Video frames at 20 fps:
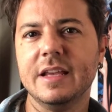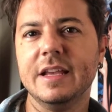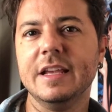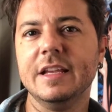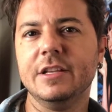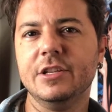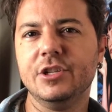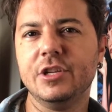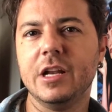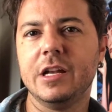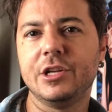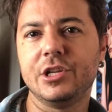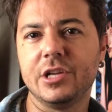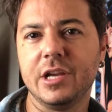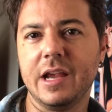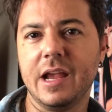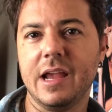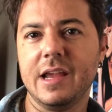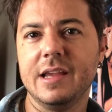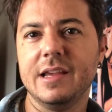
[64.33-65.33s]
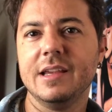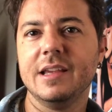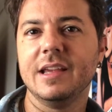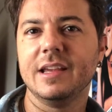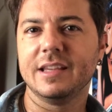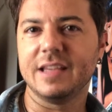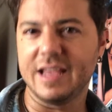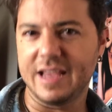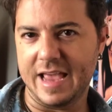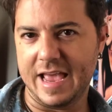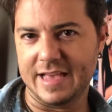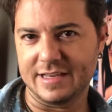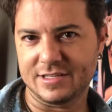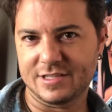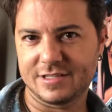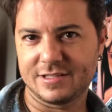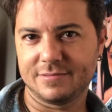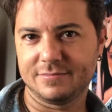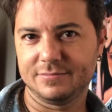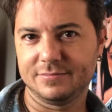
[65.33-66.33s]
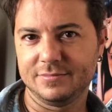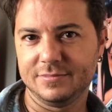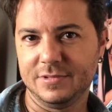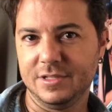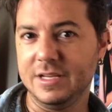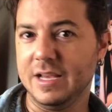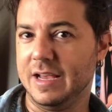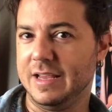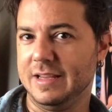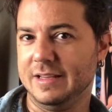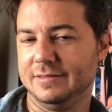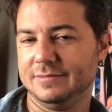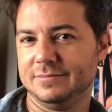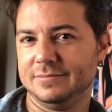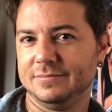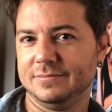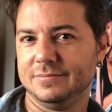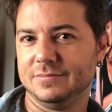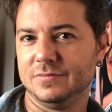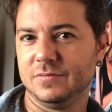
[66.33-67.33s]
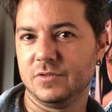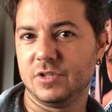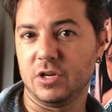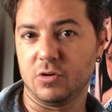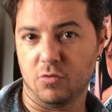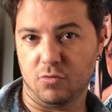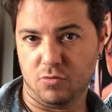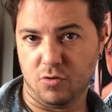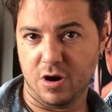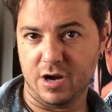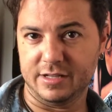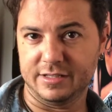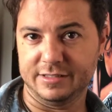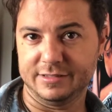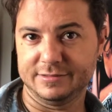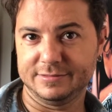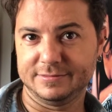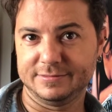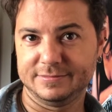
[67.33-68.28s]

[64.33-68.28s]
e dir-te-ei quem és. E aí, você concorda?